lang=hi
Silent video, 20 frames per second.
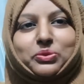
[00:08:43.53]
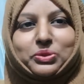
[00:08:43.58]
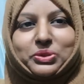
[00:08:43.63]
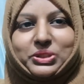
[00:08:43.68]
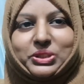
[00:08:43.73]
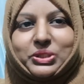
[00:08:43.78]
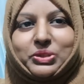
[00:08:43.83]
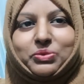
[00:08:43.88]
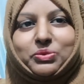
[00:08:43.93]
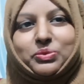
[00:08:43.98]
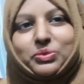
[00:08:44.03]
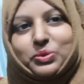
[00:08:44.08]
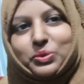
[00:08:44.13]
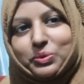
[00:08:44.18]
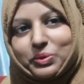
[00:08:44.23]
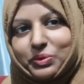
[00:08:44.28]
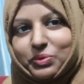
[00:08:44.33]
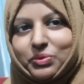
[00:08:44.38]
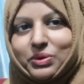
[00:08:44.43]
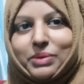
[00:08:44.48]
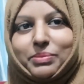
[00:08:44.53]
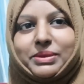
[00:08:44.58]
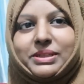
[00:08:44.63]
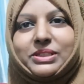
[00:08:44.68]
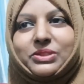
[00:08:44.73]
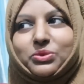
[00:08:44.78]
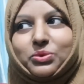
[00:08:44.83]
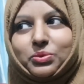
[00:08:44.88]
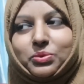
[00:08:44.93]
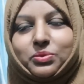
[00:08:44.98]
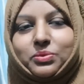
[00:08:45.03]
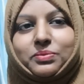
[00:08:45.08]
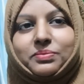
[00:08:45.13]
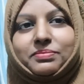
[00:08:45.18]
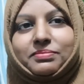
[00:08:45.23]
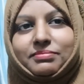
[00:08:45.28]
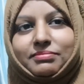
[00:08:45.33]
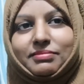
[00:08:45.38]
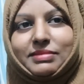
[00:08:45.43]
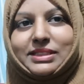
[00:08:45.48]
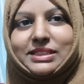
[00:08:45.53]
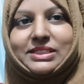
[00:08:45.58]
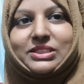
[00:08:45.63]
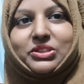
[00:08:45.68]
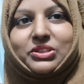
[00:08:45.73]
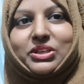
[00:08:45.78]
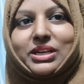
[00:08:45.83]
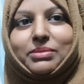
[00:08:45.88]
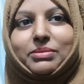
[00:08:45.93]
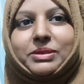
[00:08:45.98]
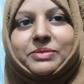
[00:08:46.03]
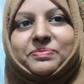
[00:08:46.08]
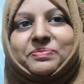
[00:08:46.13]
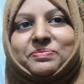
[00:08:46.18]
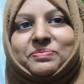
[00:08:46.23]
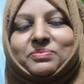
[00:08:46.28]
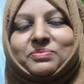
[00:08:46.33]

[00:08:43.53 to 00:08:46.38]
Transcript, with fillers: सोचती नहीं हूँ जो हूँ अभी जो हूँ बच्चे घर में